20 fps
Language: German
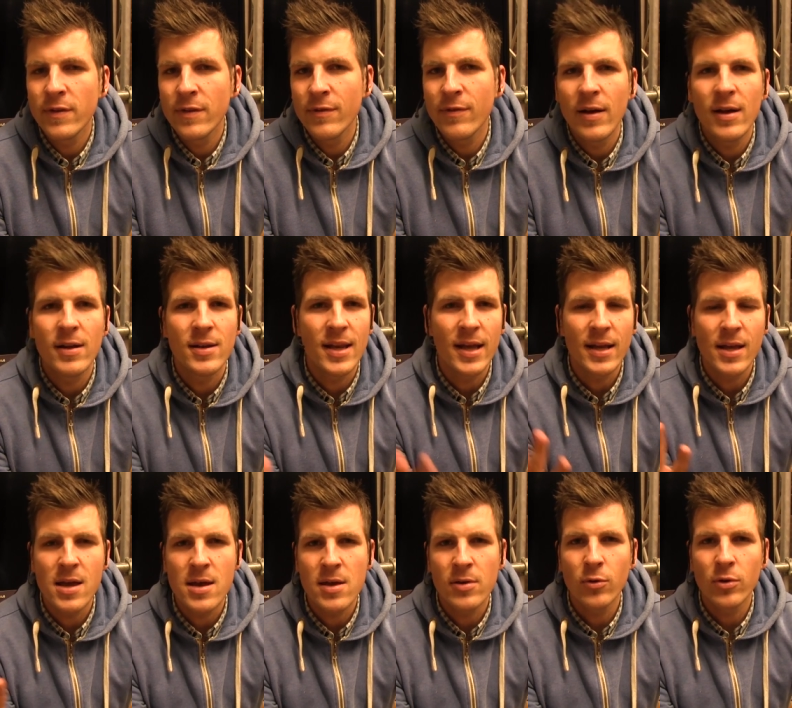sie war
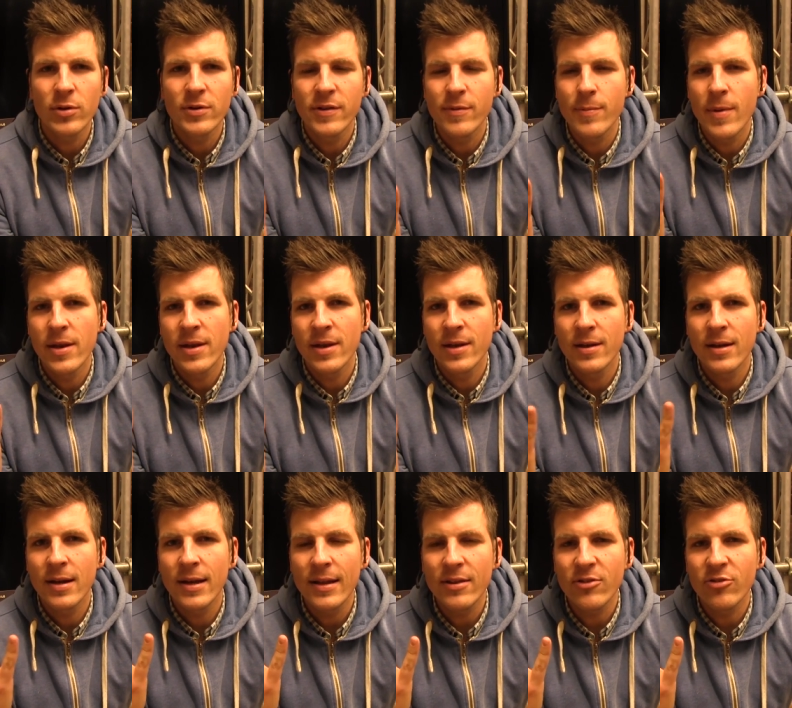lange genug nicht mehr in den
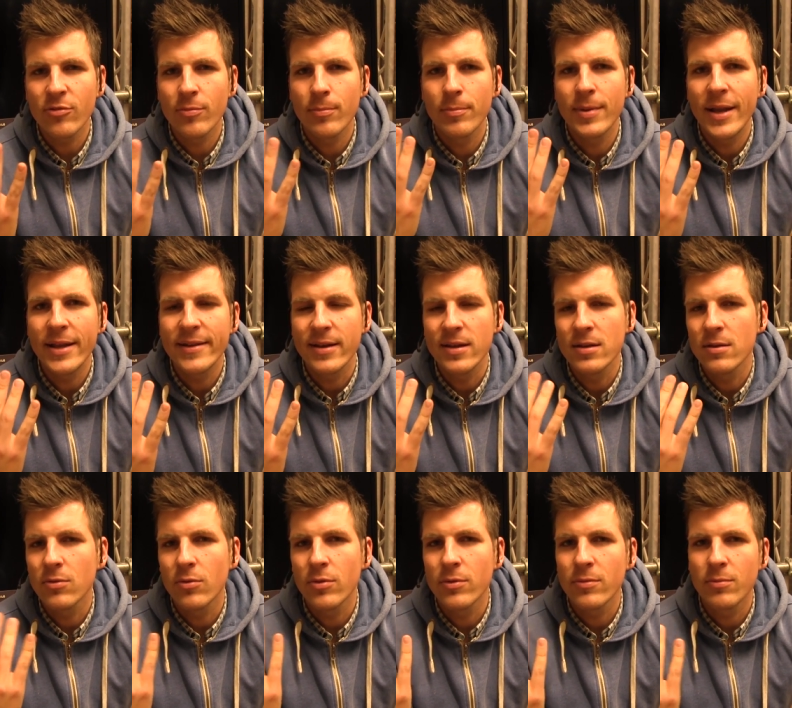
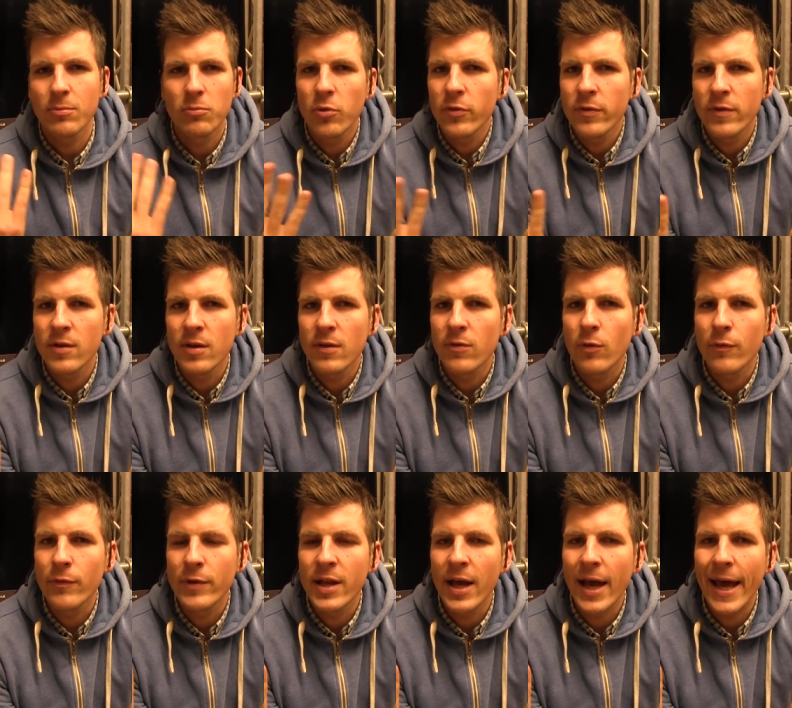Klatschblättern und muss sich jetzt
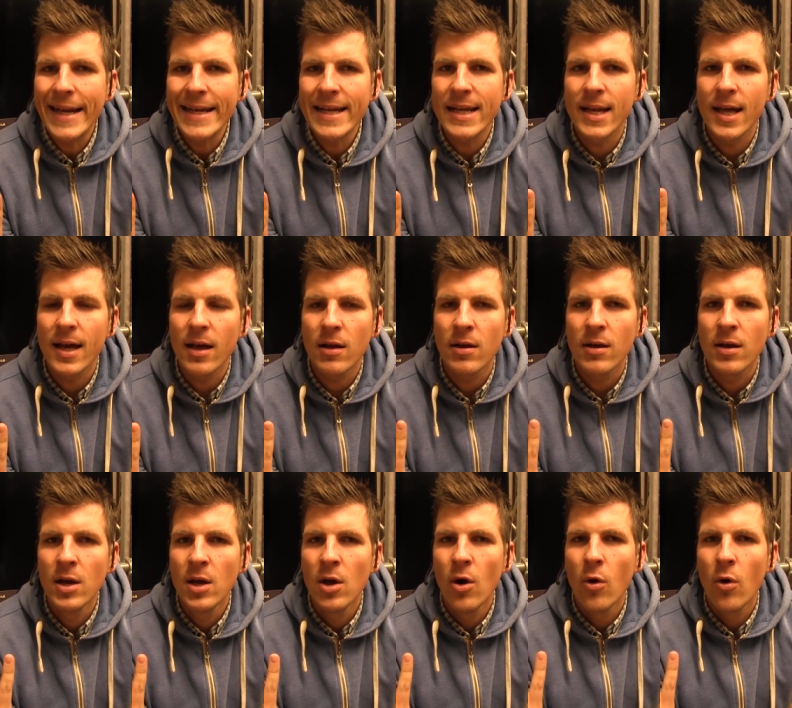irgendwie da reinklagen.